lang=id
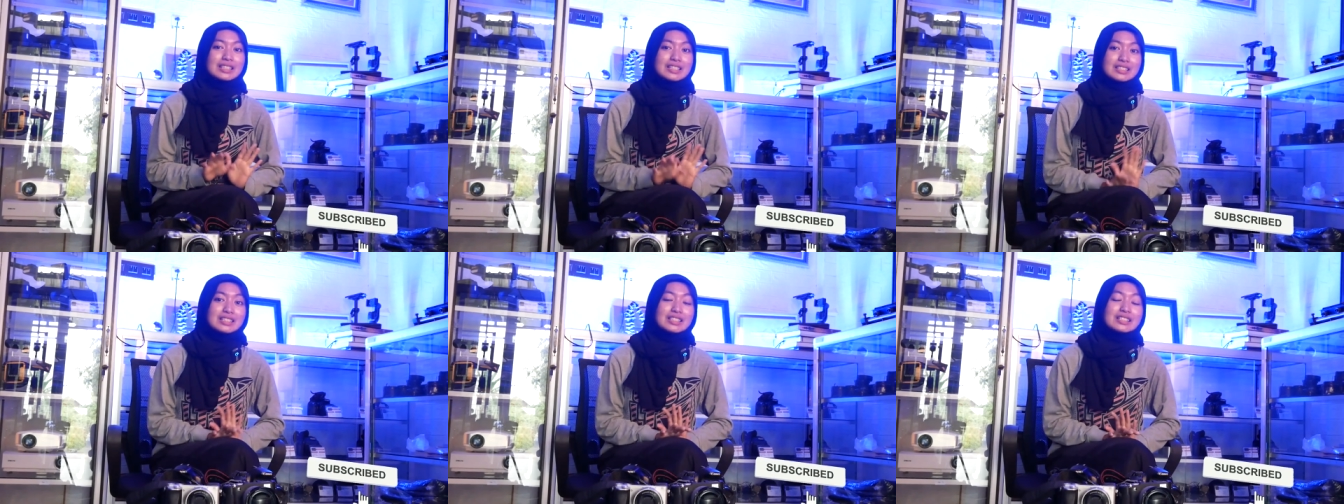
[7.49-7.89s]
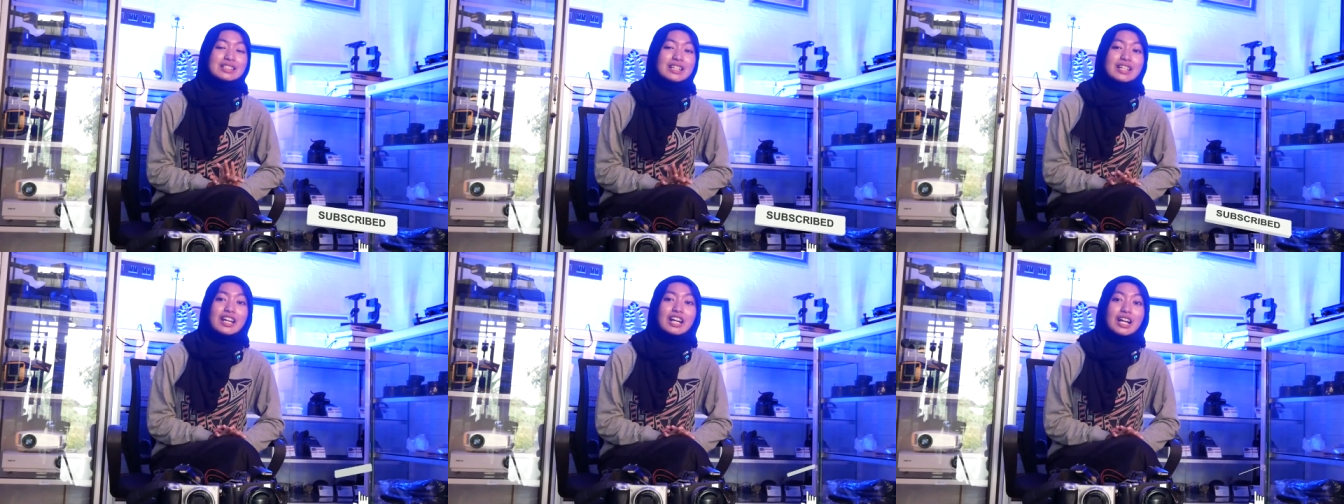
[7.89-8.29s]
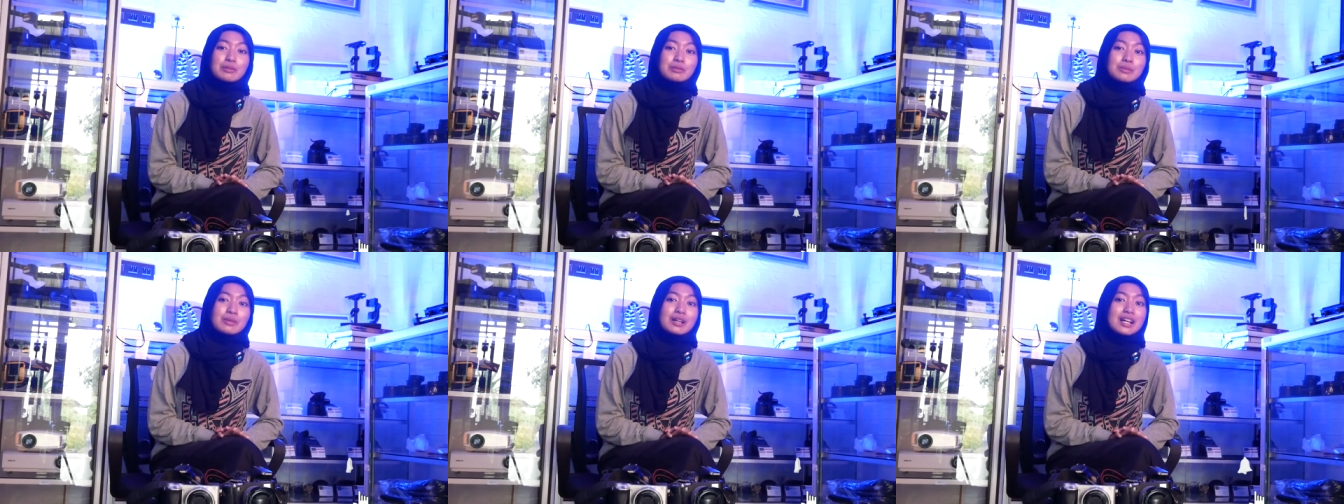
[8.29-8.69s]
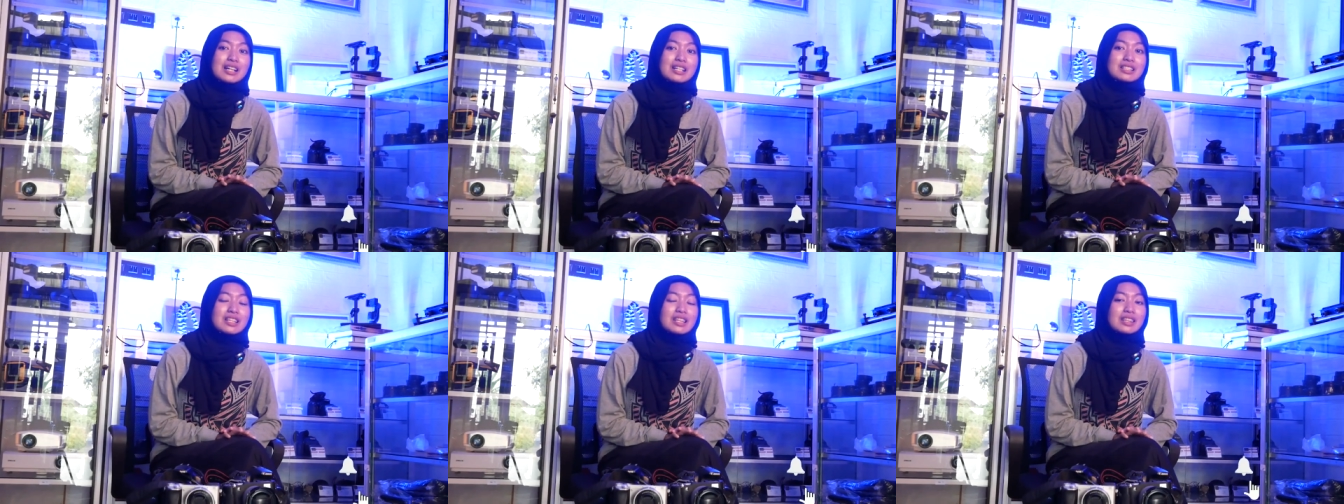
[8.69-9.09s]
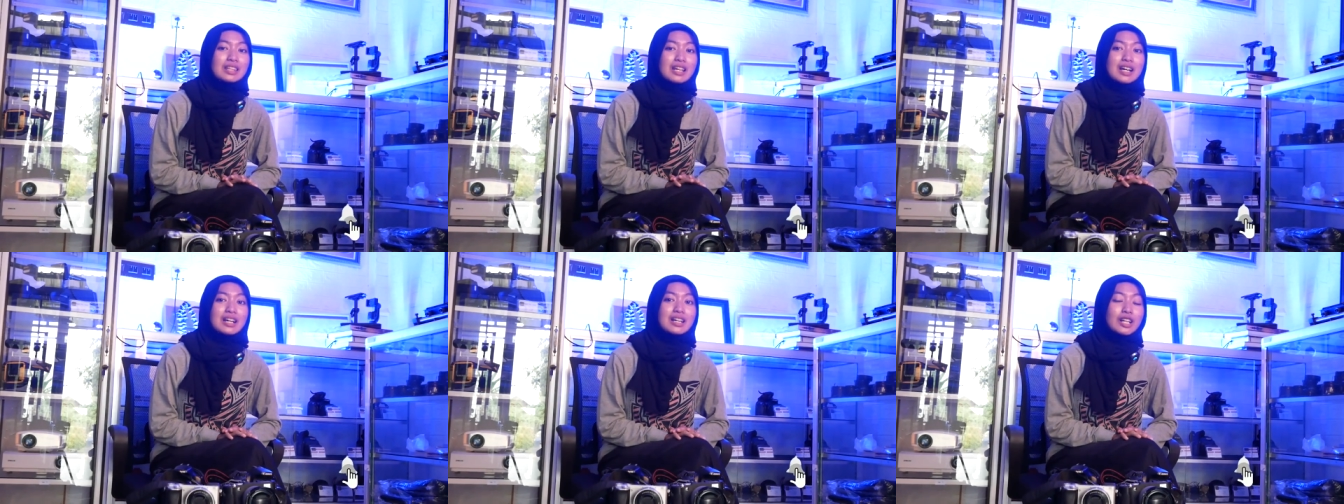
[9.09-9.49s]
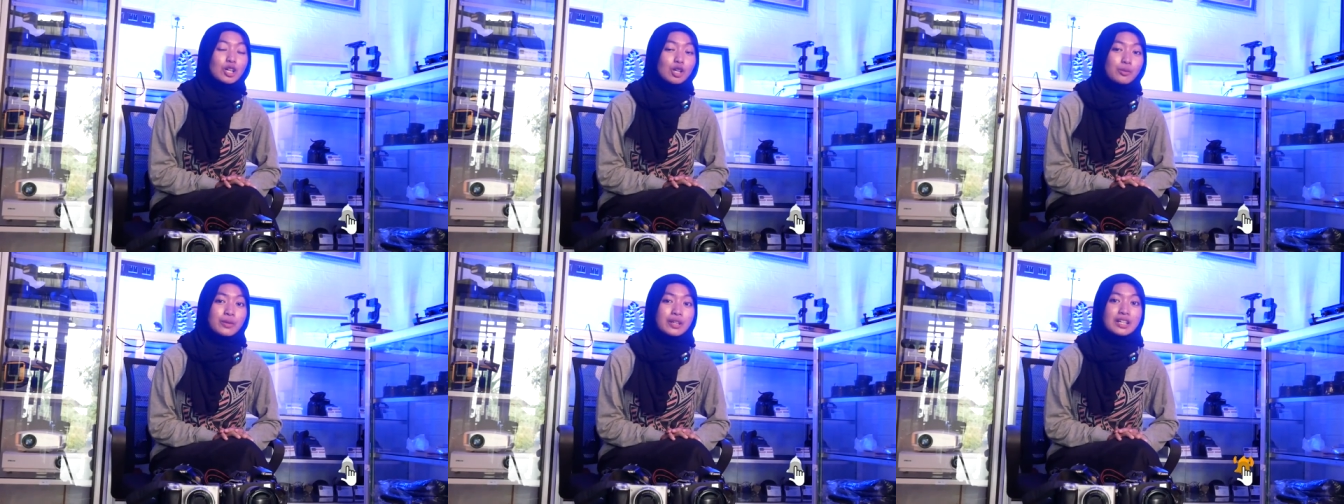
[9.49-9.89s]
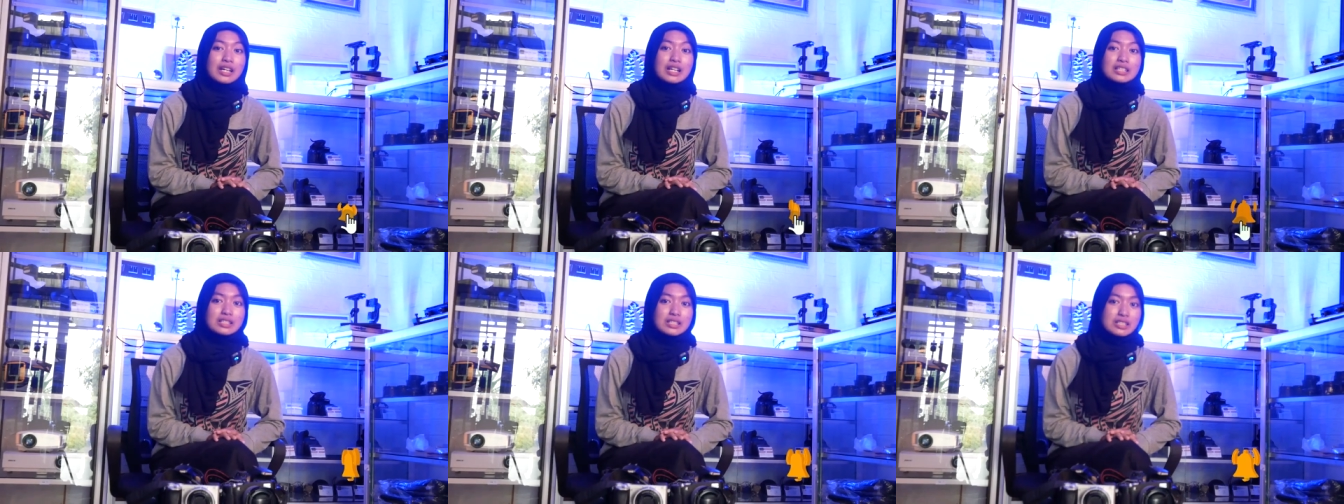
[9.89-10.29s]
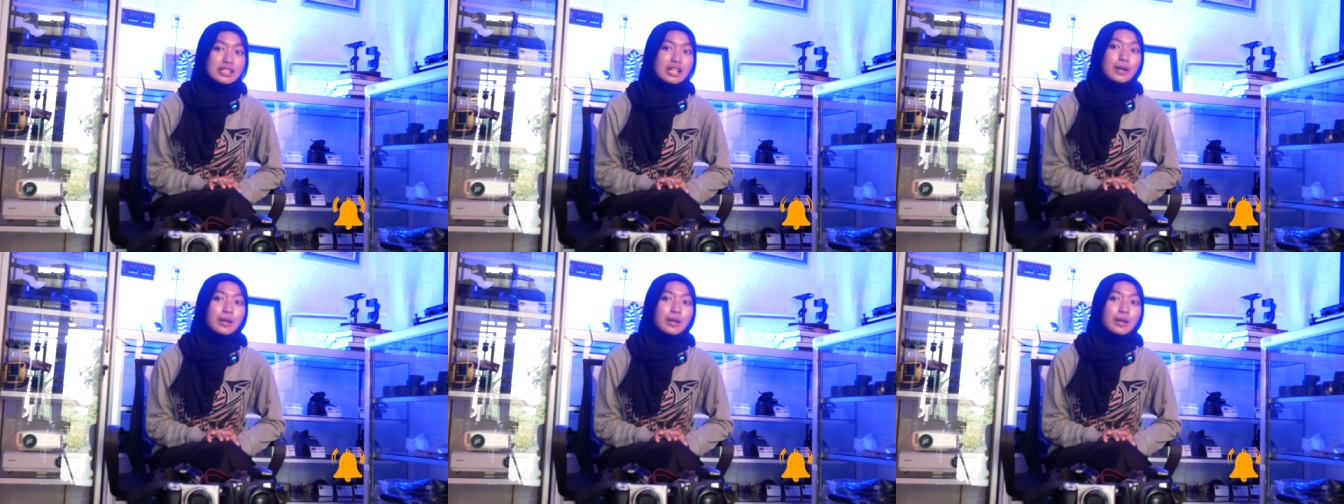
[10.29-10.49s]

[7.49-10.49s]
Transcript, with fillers: Di sini saya akan membahas tentang rekomendasi